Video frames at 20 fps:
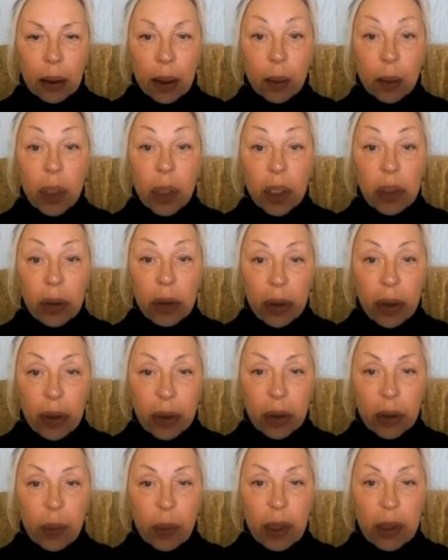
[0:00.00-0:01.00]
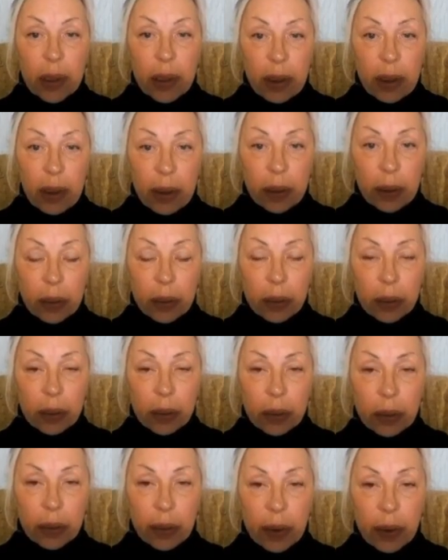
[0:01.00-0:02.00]
Обращаясь к президенту
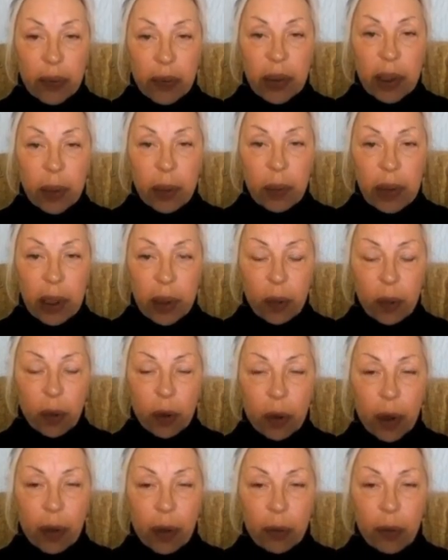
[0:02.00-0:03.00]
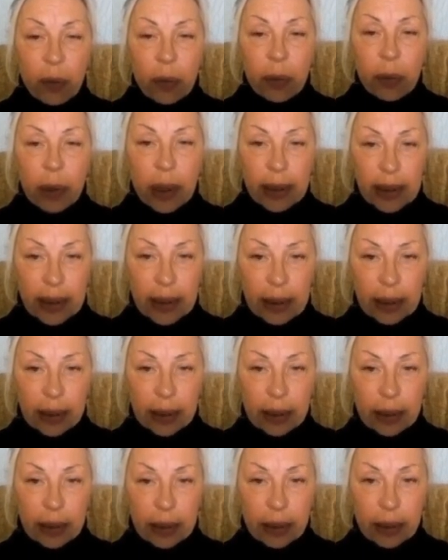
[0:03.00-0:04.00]
и всем тем, у кого власть,
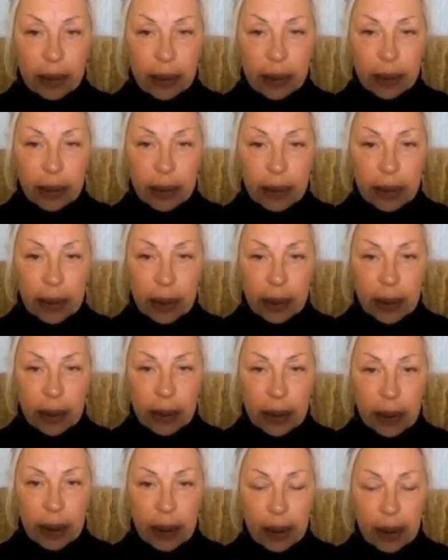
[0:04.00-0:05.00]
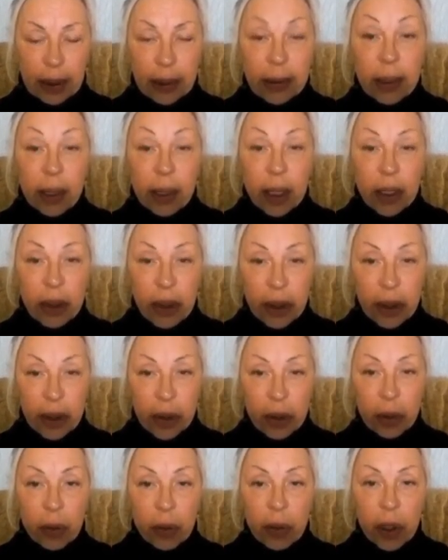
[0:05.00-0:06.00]
докажите,
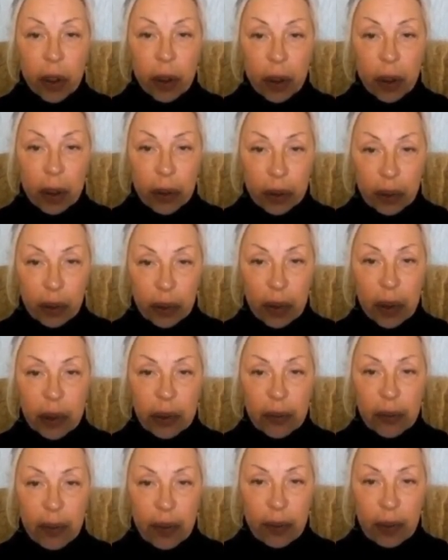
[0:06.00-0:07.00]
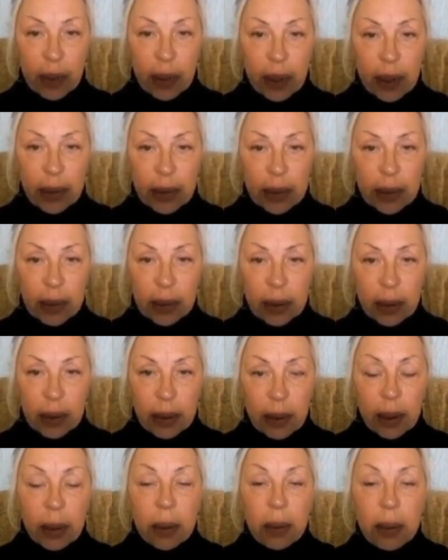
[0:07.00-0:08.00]
что наше государство является
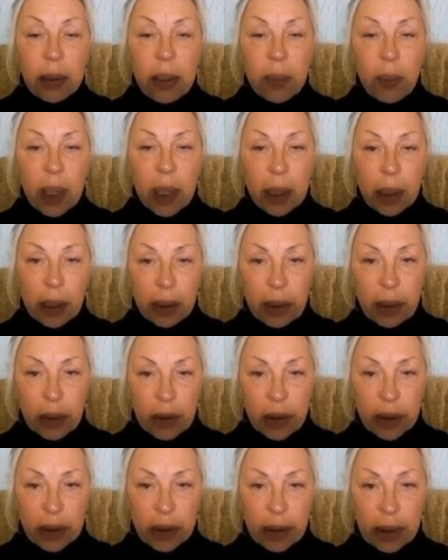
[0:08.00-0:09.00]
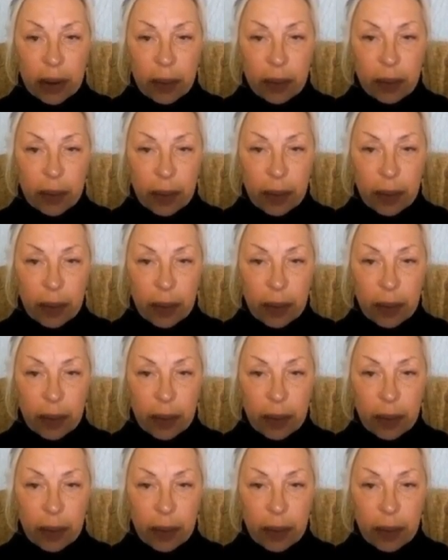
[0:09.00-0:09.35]
демократическим.